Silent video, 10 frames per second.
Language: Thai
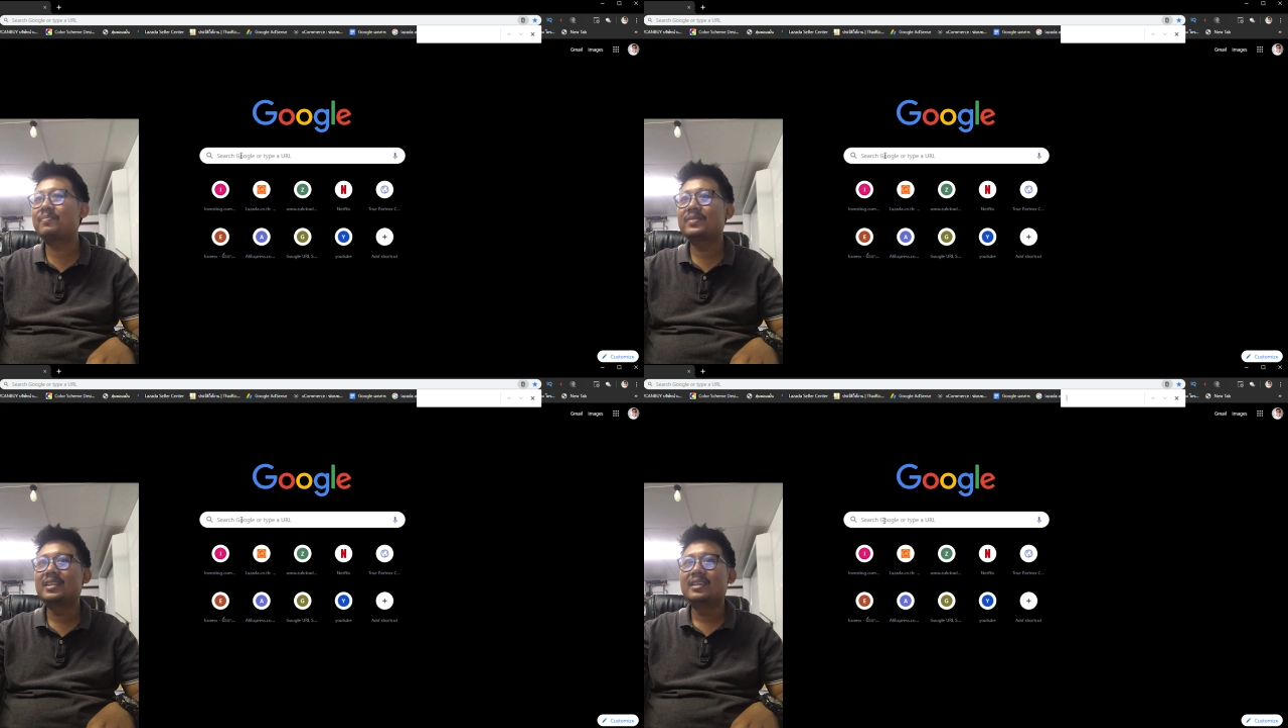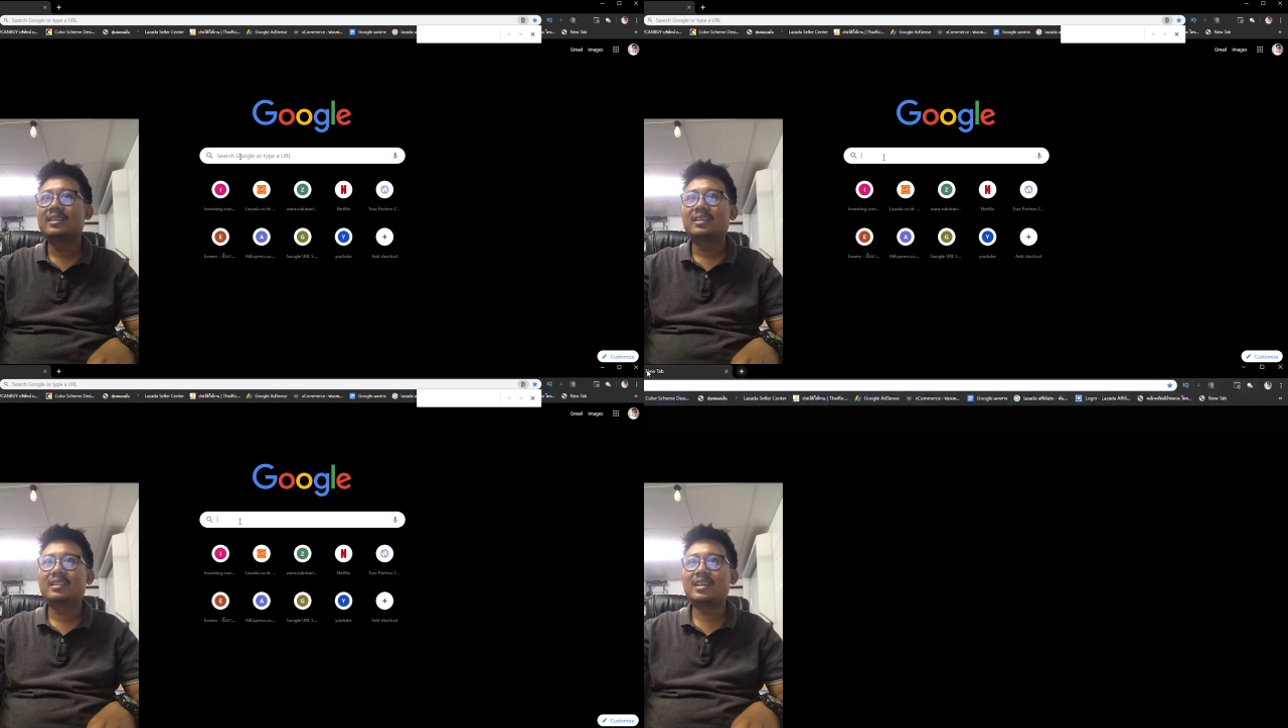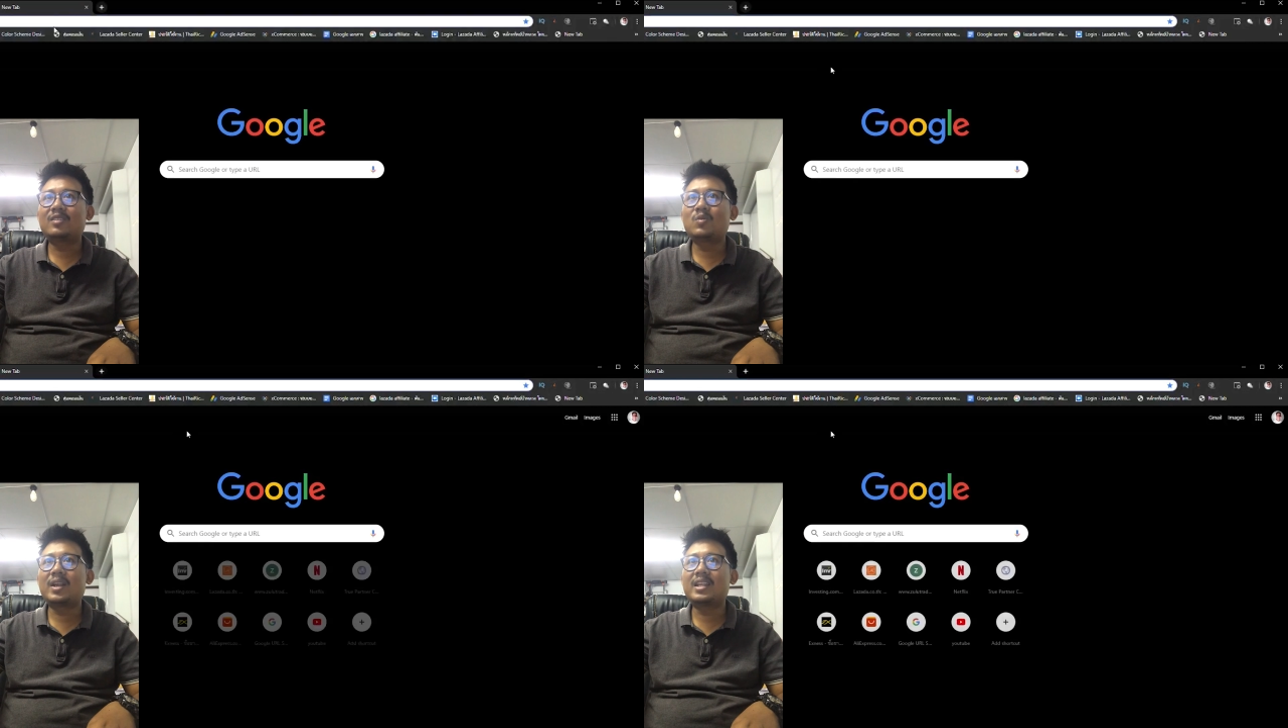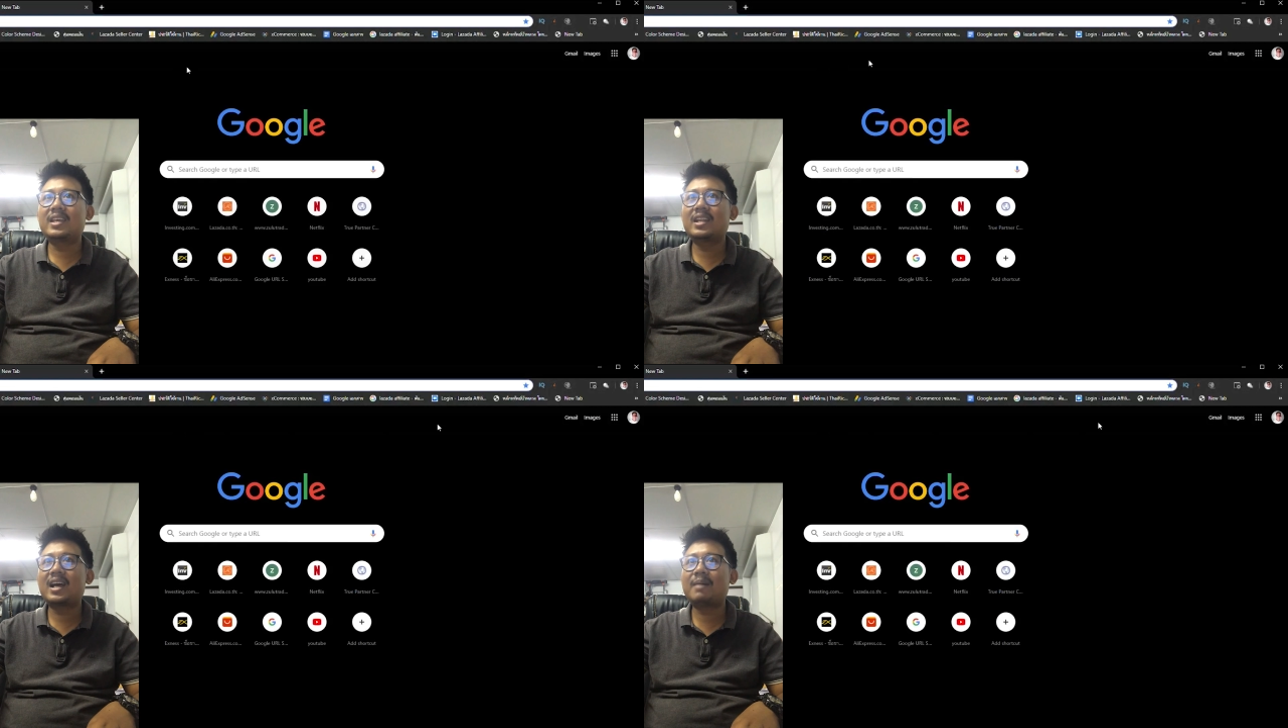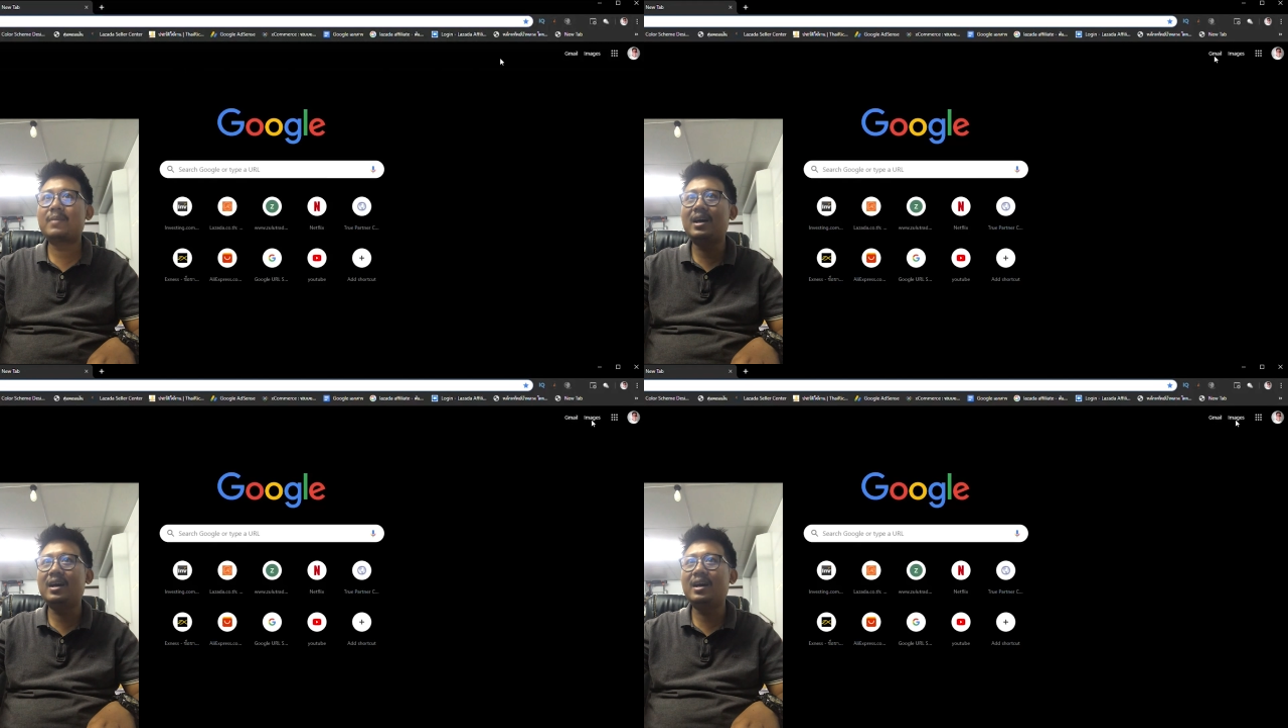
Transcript: รับในส่วนนี้นะครับ